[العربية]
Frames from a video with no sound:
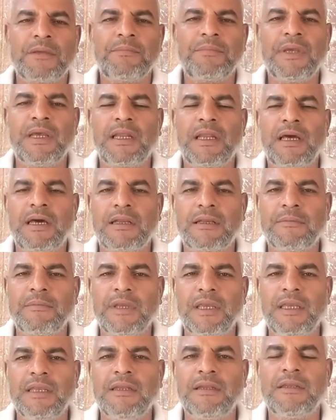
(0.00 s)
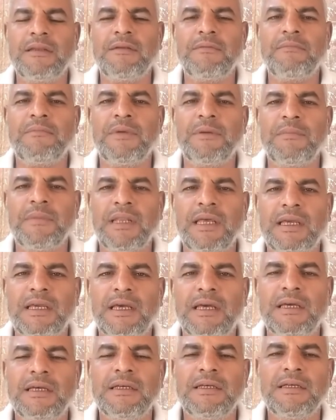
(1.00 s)
بها الحرمين
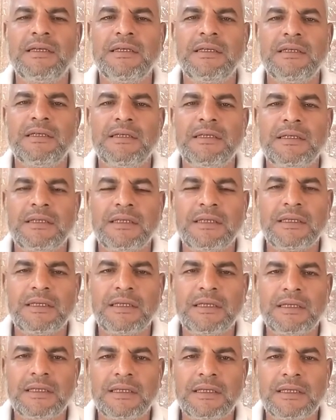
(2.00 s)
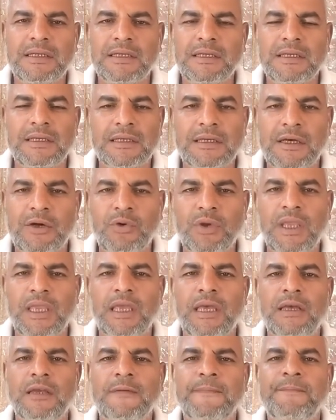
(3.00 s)
مملكة آه،
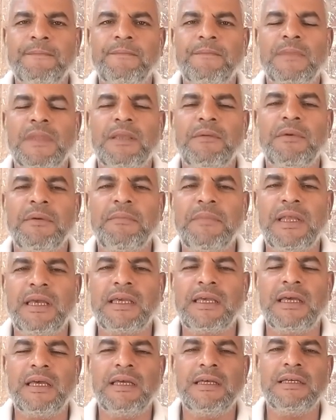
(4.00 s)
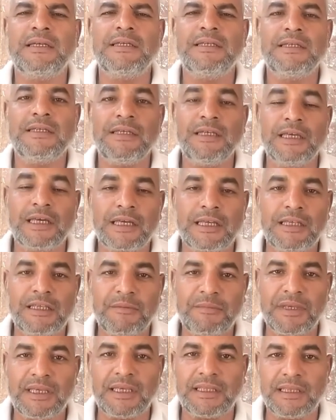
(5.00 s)
قوية مملكة
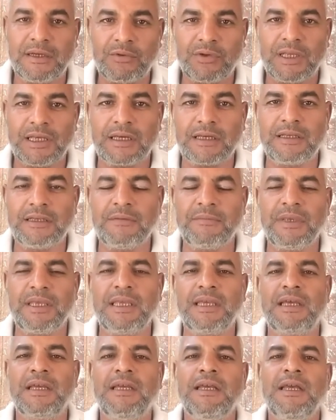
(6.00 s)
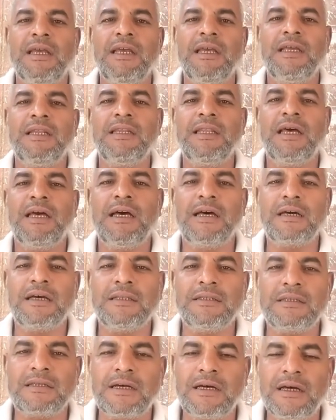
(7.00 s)
إقليمية دولة إقليمية لها
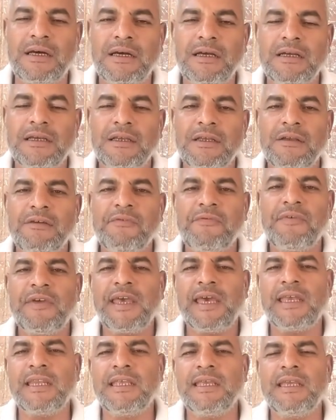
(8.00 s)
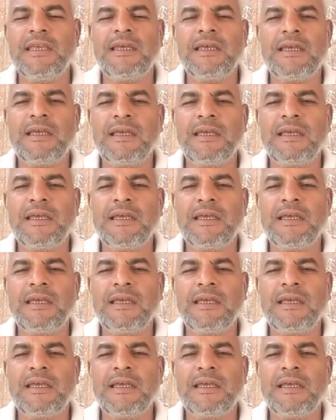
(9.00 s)
قدرها فيعني